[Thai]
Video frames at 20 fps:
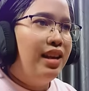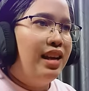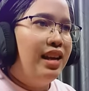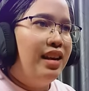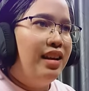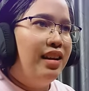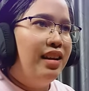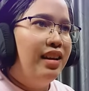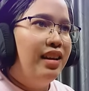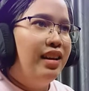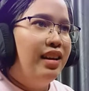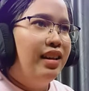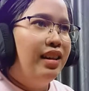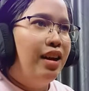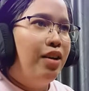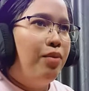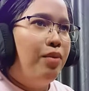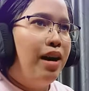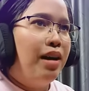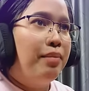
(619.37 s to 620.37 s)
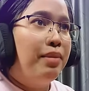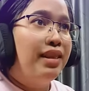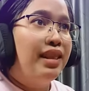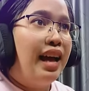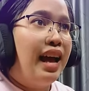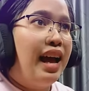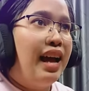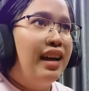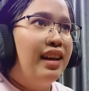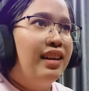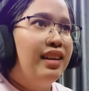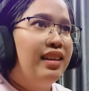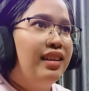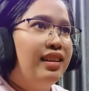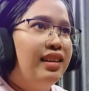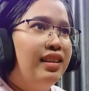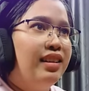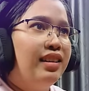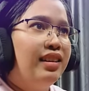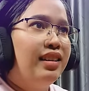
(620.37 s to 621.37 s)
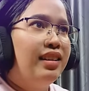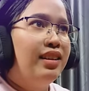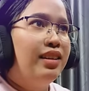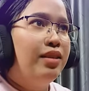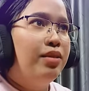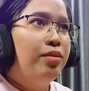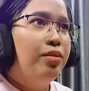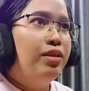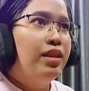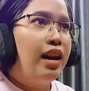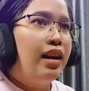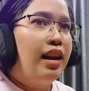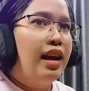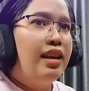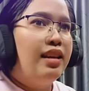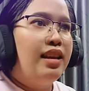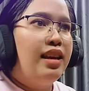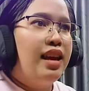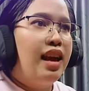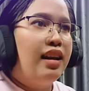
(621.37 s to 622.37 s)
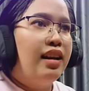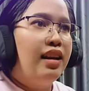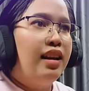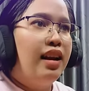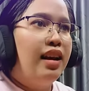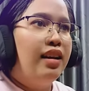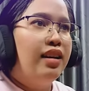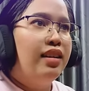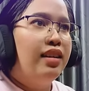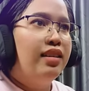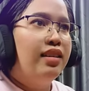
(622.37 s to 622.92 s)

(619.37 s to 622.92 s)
นี่เอาวันมาตากตากได้กี่อันนั้นน่ะ